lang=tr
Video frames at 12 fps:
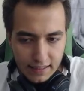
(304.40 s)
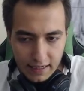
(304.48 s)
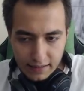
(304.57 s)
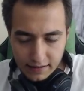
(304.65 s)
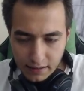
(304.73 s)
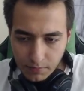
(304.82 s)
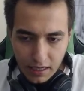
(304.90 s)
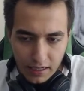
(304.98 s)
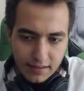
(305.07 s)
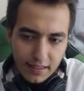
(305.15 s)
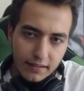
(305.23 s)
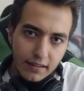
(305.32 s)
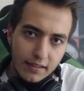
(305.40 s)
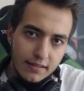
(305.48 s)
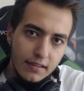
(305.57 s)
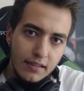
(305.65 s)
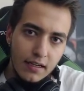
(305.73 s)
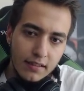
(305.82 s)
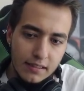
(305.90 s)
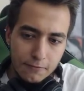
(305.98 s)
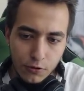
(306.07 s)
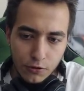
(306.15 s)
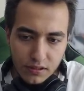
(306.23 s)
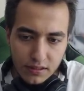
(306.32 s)
S'e ekledim. Aynı şekilde Alistar'ın
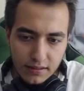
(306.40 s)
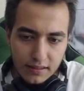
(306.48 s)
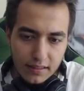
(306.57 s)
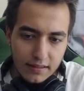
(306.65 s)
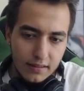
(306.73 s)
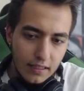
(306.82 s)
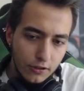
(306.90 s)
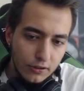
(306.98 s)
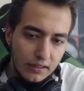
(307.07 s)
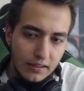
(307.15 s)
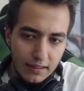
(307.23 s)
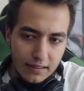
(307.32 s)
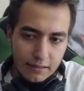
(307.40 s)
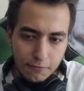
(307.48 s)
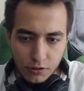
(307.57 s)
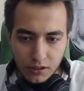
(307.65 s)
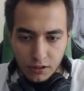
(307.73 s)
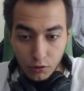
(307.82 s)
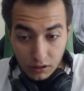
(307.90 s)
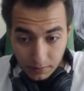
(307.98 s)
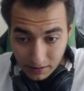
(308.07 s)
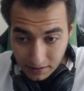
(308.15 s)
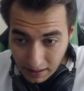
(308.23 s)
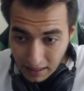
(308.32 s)
agresif oyunu işte Thresh'in, Leona'nın agresif oyunları
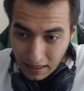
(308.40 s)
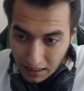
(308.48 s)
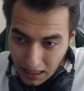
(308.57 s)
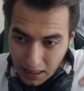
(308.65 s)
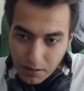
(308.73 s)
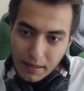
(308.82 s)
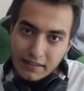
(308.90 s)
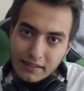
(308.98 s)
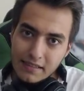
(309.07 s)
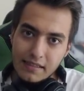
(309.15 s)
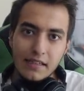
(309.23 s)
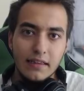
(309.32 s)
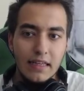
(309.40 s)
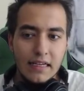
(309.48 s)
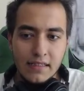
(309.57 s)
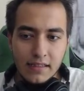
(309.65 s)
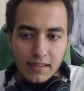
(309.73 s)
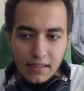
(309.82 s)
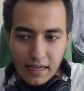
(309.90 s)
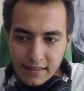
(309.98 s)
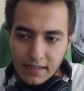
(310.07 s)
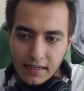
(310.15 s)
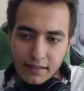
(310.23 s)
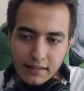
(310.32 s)
olabilir. Ama ben kesinlikle Ezreal'ı
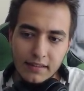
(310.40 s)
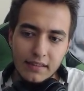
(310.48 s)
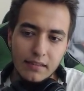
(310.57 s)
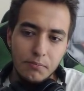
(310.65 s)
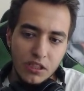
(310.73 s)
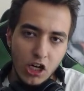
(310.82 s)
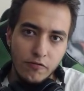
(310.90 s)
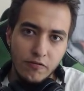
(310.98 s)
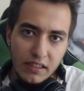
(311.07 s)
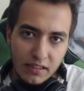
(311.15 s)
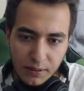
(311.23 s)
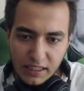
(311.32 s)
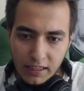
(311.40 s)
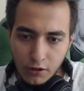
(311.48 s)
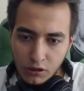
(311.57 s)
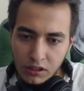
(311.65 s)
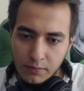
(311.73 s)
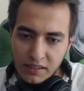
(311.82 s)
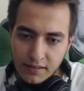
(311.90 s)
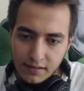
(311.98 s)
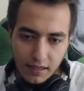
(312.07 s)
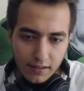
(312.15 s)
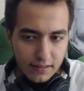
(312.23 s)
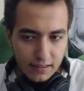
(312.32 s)
S artıdaki Braum ve Nami ile oynamanızı
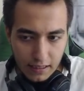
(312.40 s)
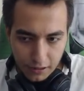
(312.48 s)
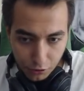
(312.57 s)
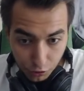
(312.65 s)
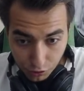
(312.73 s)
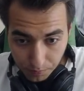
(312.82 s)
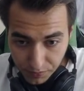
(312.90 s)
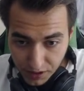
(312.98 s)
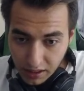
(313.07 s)
tavsiye ediyorum.